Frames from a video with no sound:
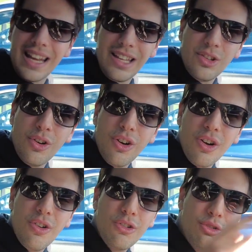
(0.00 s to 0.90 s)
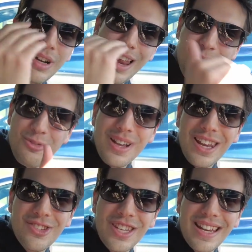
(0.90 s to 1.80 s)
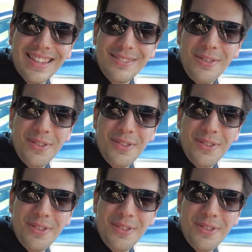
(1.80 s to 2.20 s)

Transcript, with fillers: ritorno con la lunga rigenerativa